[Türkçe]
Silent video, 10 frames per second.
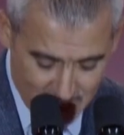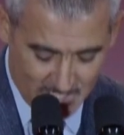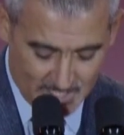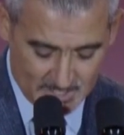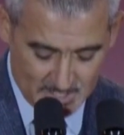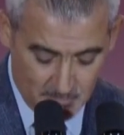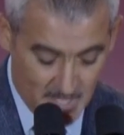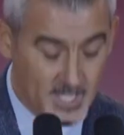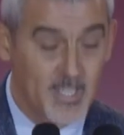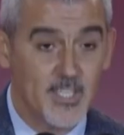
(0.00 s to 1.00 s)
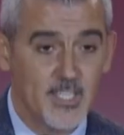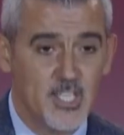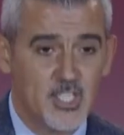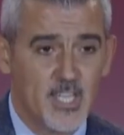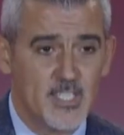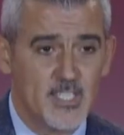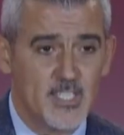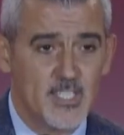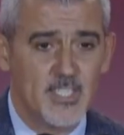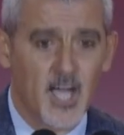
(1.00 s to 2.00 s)
aldığı ve içerisinde
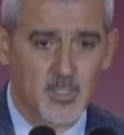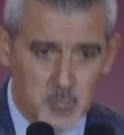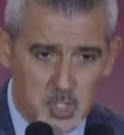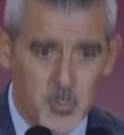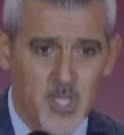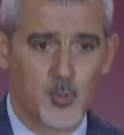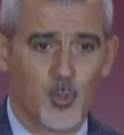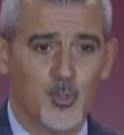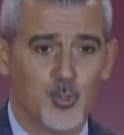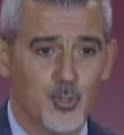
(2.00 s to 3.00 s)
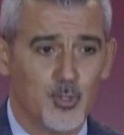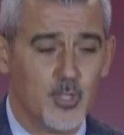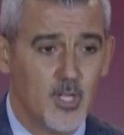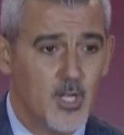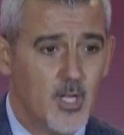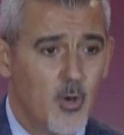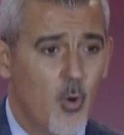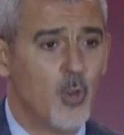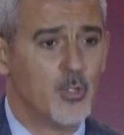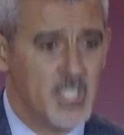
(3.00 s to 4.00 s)
65 konudun,
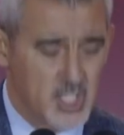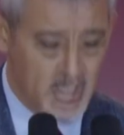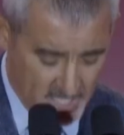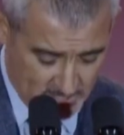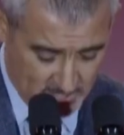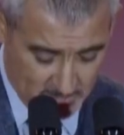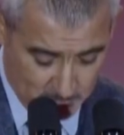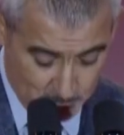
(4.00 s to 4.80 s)
10 iş yerinin,